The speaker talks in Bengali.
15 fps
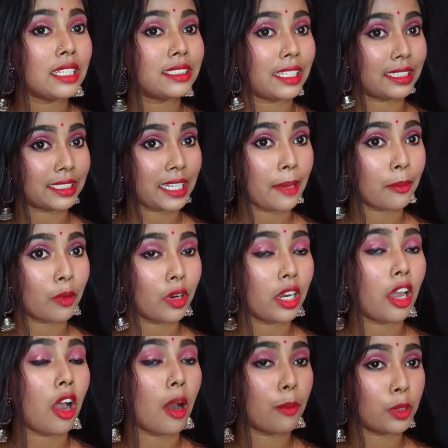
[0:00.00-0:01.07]
সাবস্ক্রাইব
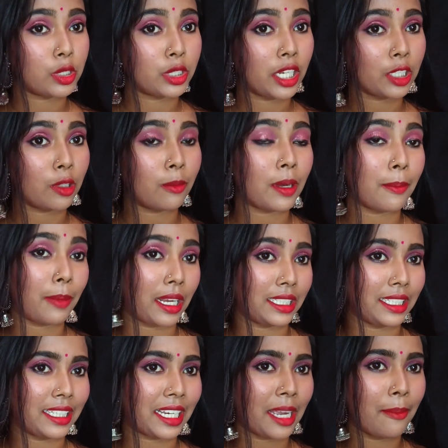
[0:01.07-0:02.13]
করলে অবশ্যই তোমরা
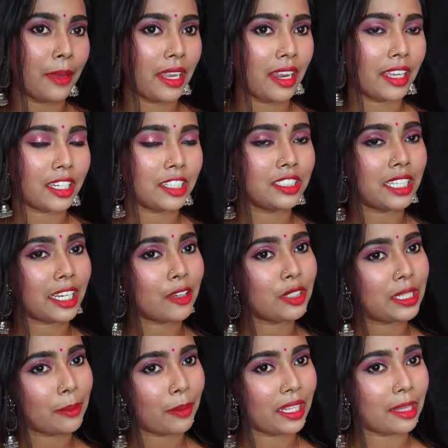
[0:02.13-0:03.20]
পাশে থাকা বেল আইকনটাকেও
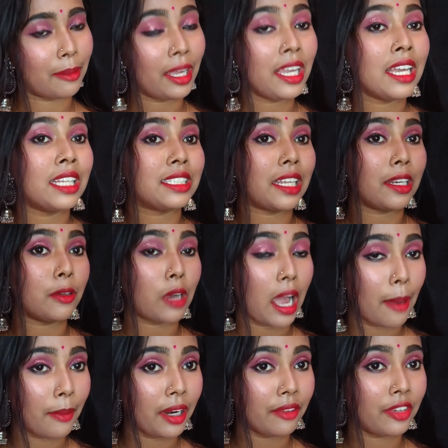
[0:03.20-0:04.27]
টিপে দেবে যেন
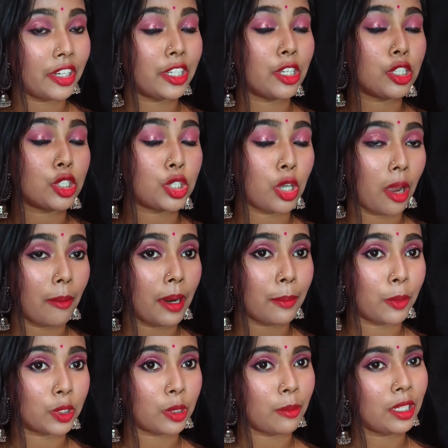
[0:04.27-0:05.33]
আমার ভিডিও সবার
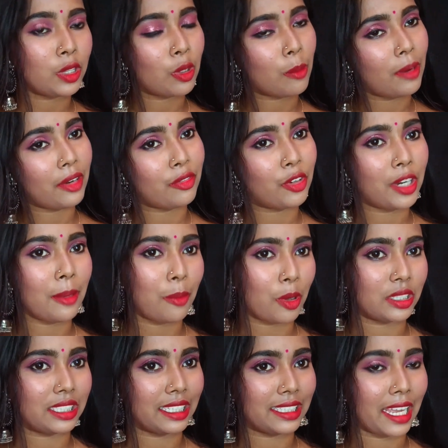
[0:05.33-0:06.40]
প্রথমে তোমার ফোনে
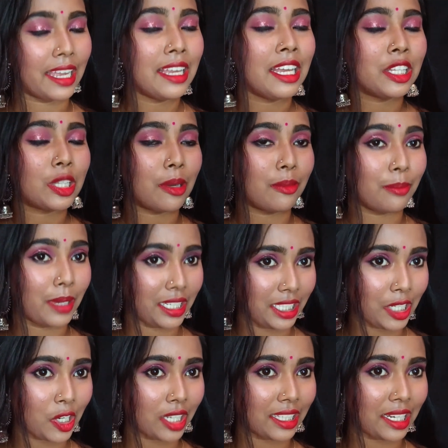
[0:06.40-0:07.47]
পৌঁছে যায় তাই আমি
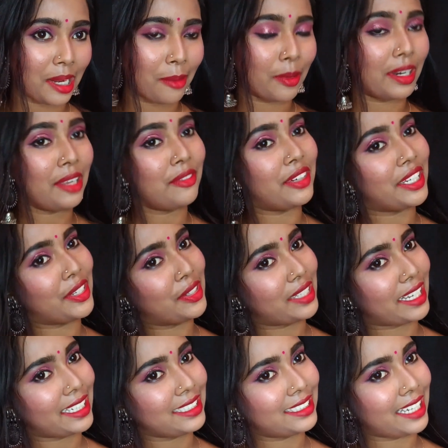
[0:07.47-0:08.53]
বেশি কথা না বলে
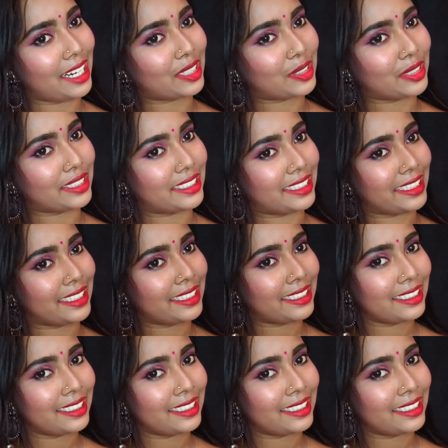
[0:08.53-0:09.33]
ভিডিওটাকে স্টার্ট করছি